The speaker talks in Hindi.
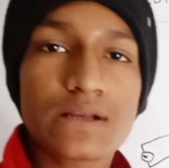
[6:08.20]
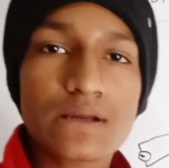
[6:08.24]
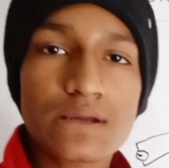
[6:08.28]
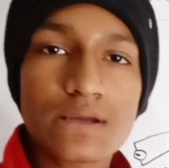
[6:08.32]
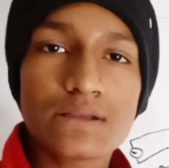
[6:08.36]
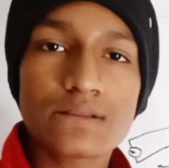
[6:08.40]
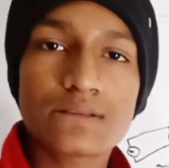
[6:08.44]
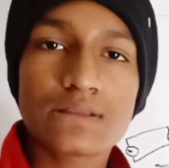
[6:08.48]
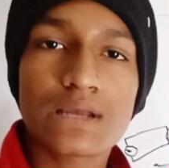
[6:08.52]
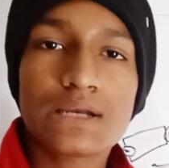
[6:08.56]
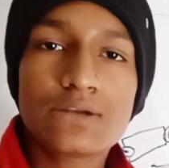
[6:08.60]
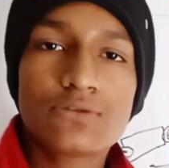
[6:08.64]
है ना
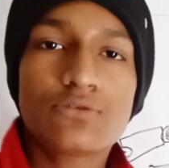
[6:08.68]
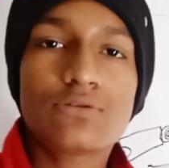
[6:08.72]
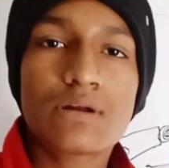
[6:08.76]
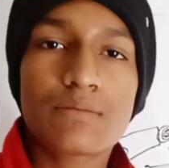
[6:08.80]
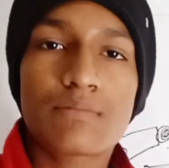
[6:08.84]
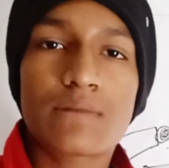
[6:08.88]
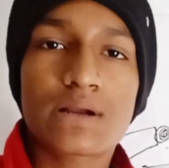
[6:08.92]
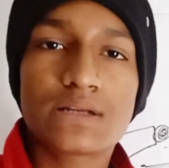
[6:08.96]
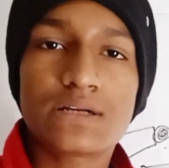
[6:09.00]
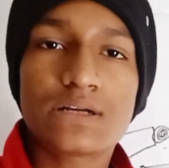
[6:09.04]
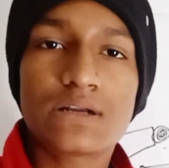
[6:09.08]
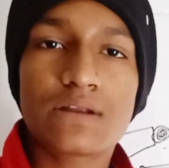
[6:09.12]
कि इतना ही दूर का
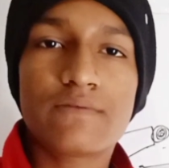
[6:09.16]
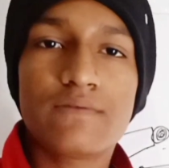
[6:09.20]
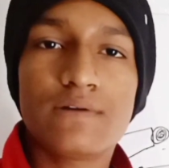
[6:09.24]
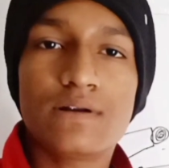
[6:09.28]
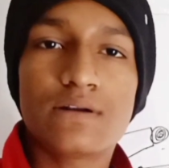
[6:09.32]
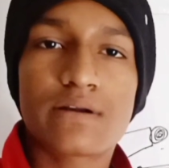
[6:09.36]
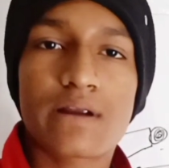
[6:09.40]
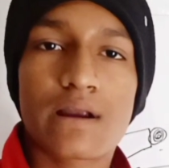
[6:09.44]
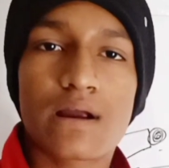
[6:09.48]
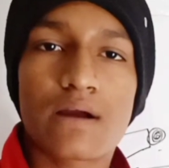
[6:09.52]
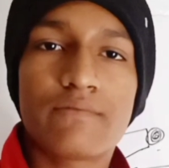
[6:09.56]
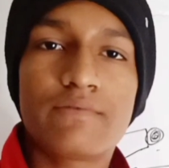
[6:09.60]
मैग्नेटिक
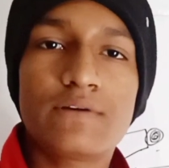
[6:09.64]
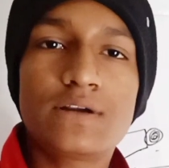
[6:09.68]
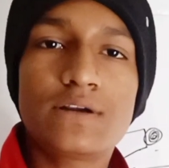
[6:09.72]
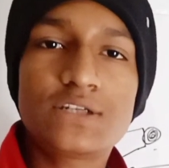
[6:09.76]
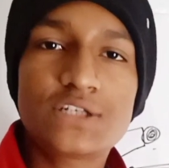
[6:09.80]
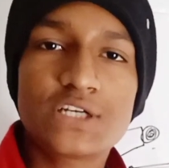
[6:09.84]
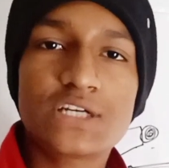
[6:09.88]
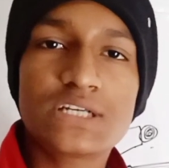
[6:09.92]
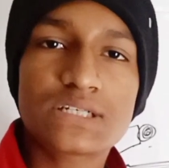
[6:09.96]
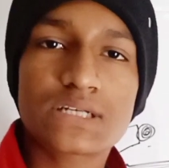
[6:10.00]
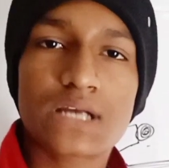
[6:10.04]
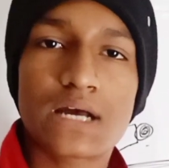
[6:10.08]
फील्ड रहेगा फिर
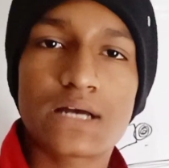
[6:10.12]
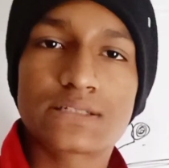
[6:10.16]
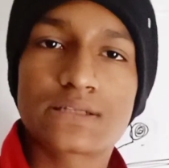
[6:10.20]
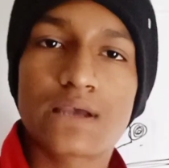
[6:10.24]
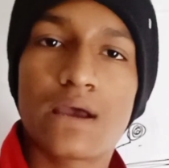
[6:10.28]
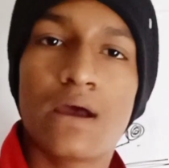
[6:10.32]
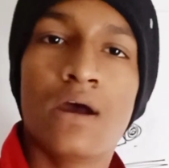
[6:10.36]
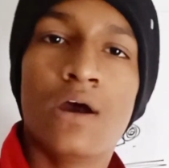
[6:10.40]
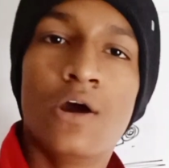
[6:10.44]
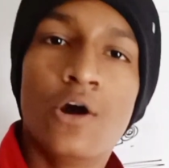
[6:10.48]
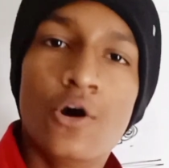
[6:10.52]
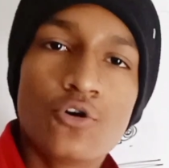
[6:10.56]
चेंज कहाँ
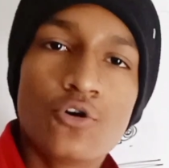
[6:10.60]
से